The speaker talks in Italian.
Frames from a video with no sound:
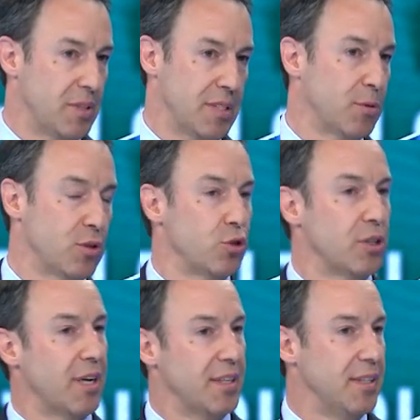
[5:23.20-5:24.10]
Pensiamo a una
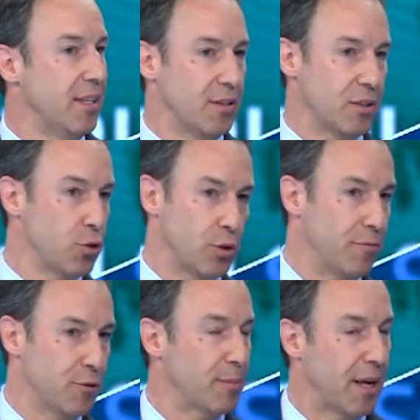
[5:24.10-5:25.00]
società edile, una società
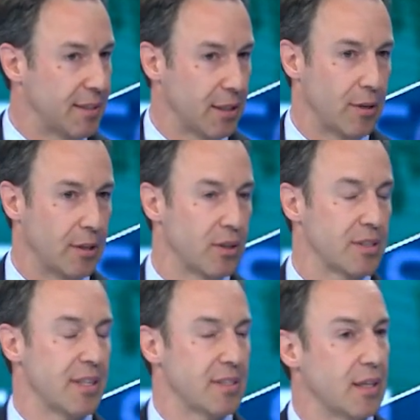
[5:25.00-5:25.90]
informatica, non hanno la
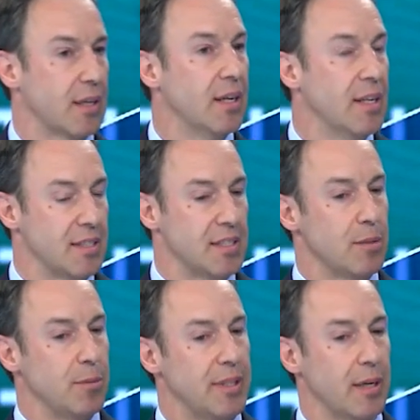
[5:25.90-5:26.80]
stessa certo.
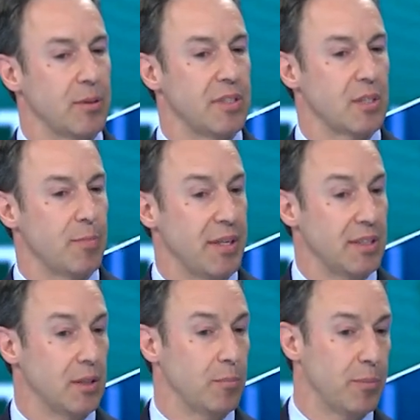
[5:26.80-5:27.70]
sensibilità a questi
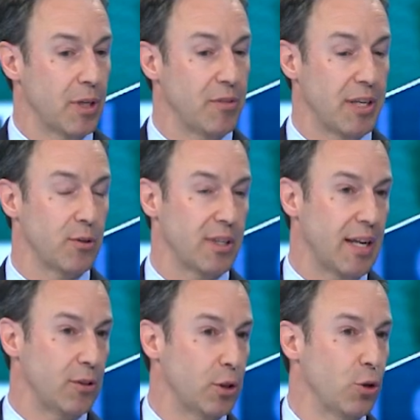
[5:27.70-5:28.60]
aspetti. Però va
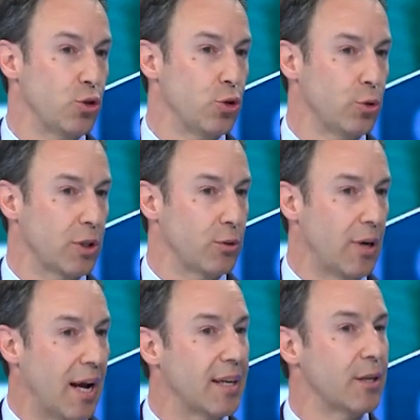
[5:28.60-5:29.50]
ricordato che oggigiorno
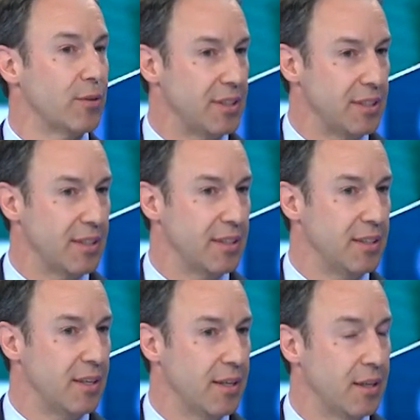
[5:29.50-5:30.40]
anche una ditta
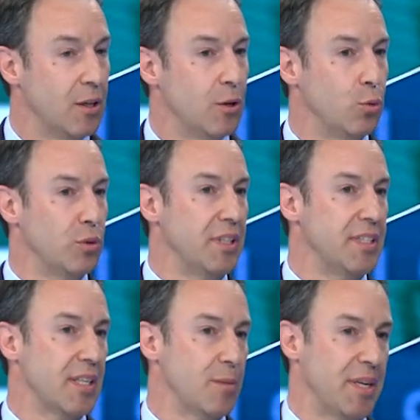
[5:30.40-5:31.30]
edile
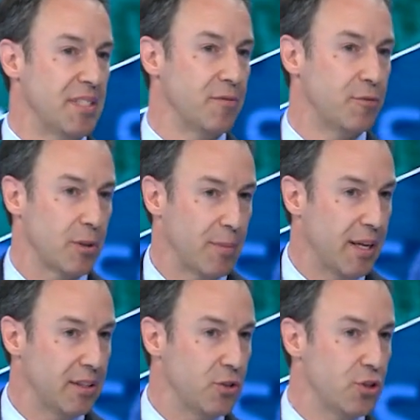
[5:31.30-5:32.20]
utilizza dei mezzi
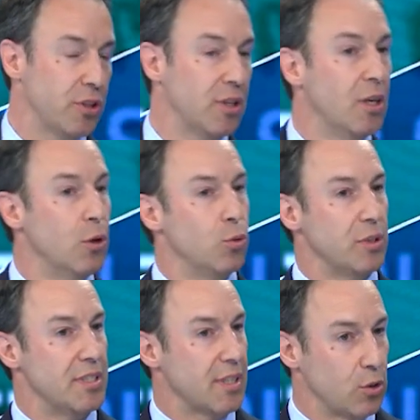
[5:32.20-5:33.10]
informatici,
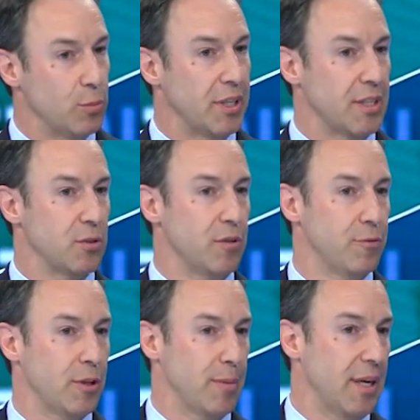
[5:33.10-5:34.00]
utilizza la comunicazione
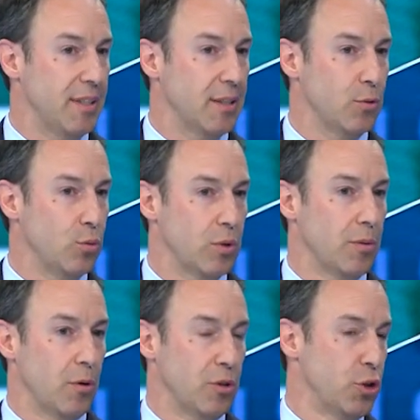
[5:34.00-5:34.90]
informatica, dunque eh,
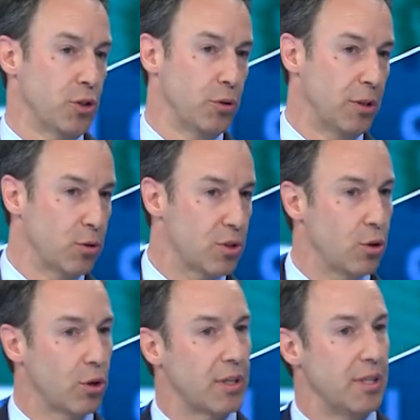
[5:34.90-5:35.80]
la gestione dello
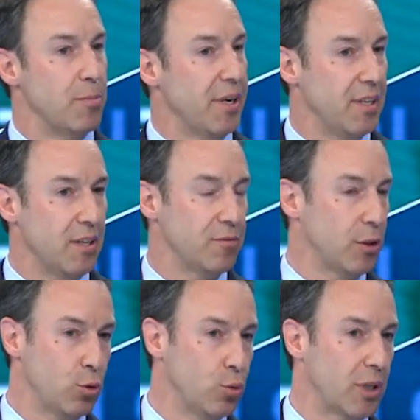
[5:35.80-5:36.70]
stock, l'email, le
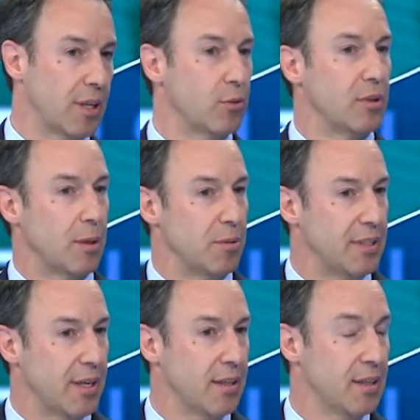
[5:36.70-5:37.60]
fatture, la
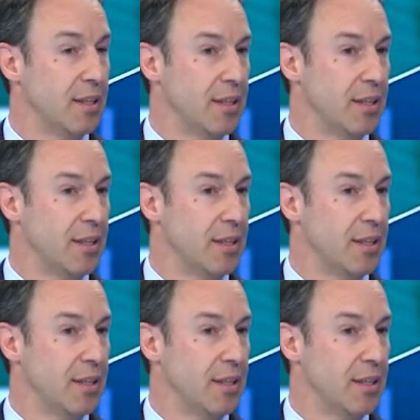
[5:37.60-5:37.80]
contabilità.